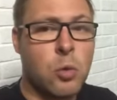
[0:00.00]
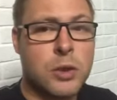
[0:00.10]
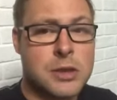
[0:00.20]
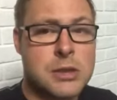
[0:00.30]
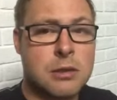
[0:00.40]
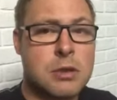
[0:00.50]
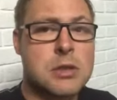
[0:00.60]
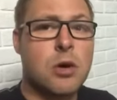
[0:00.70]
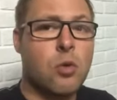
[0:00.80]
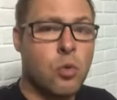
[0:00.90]
Он
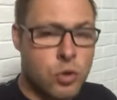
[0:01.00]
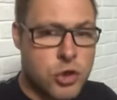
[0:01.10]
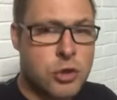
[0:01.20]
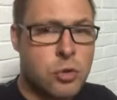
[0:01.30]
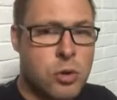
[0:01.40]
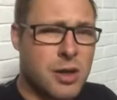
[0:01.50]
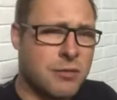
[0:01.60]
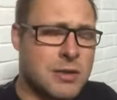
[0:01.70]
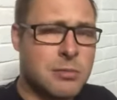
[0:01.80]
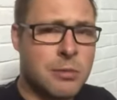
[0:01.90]
оценивается очень дорого.
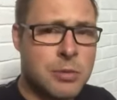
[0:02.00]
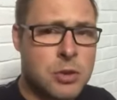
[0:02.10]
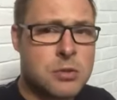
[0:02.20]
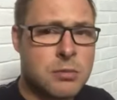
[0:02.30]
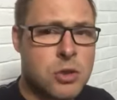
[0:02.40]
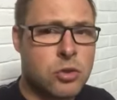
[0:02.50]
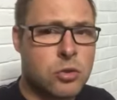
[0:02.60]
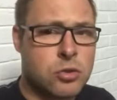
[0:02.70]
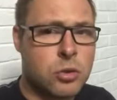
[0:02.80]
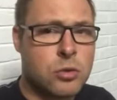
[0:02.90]
Видимо, берется в расчет
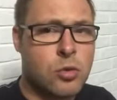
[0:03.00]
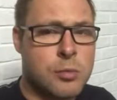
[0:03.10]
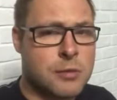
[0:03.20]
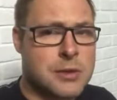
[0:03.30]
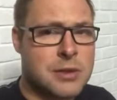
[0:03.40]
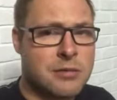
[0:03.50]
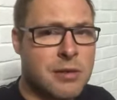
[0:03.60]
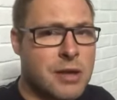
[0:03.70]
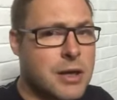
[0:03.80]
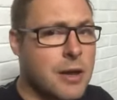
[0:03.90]
то, что это кубковое
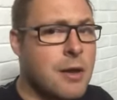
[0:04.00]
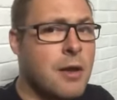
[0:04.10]
соревнование.